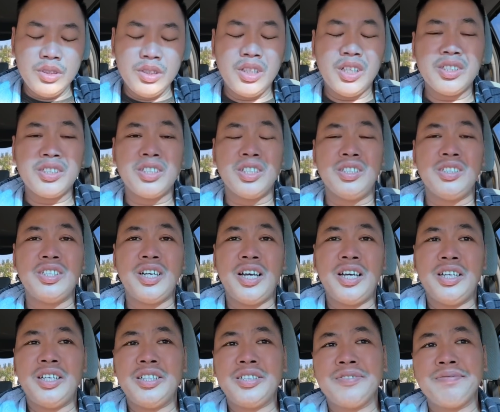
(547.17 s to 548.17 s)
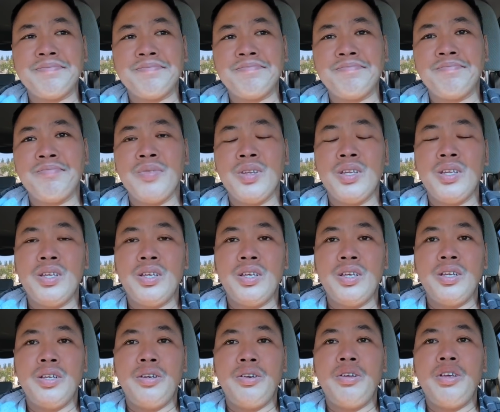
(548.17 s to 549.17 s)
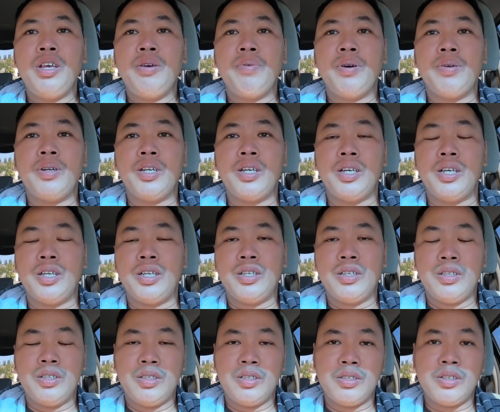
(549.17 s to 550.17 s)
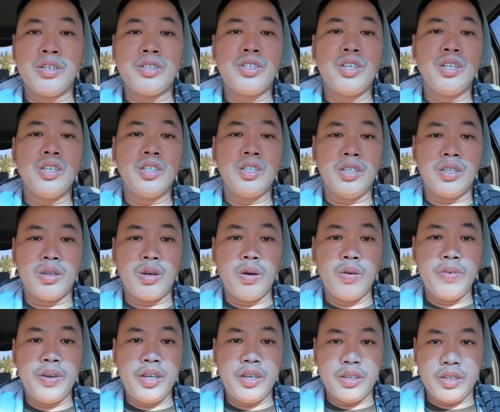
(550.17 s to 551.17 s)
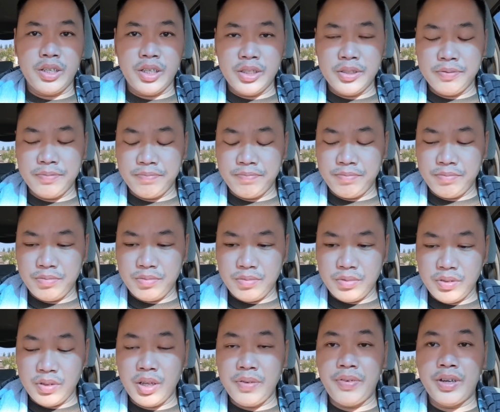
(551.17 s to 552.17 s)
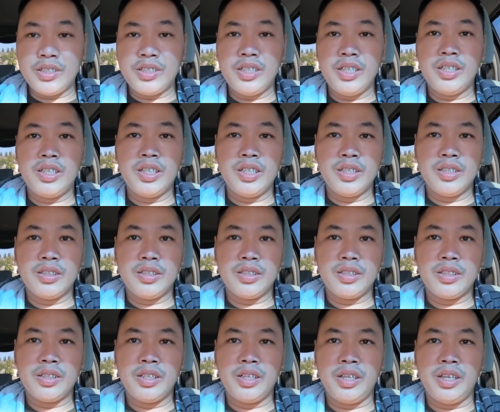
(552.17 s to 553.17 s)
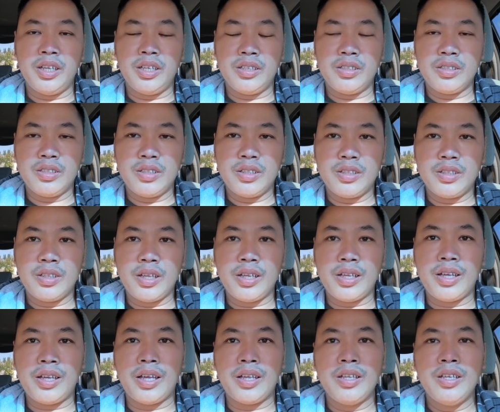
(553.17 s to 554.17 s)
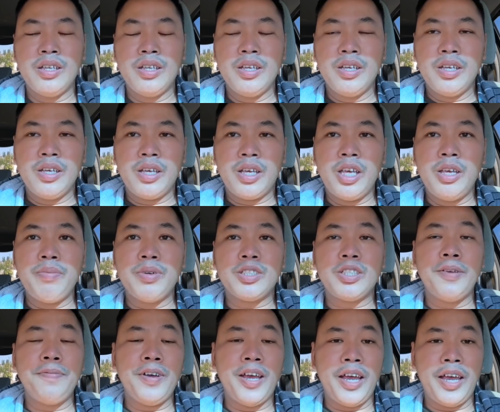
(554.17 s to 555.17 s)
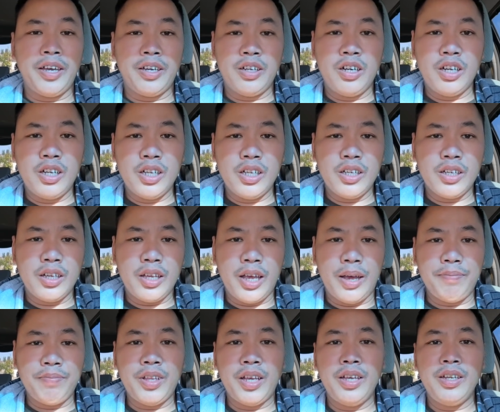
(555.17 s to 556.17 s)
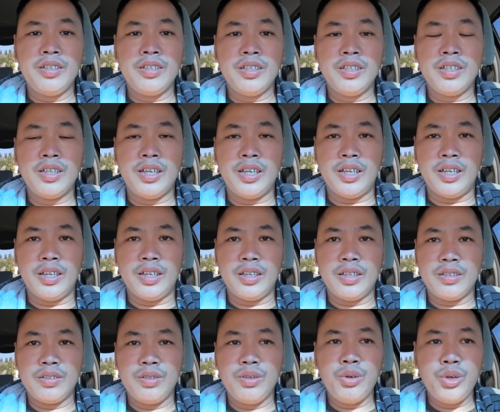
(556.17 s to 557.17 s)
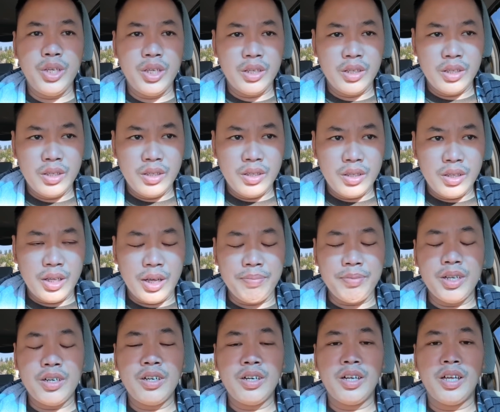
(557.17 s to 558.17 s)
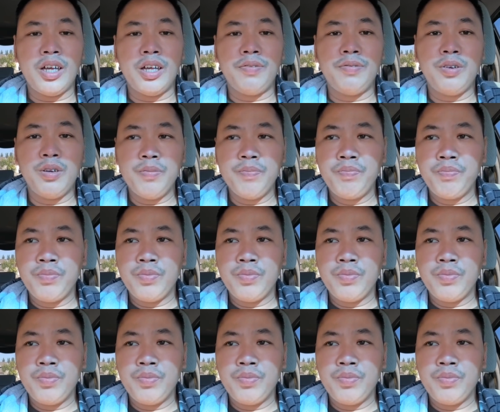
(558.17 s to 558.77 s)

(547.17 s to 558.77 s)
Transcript: thực sự ra đó nếu như mình à, được chích ngừa covid rồi đó cái vaccine đó thì khi mà ship hàng ở đó đó cảm thấy rất là vui cảm thấy rất là hạnh phúc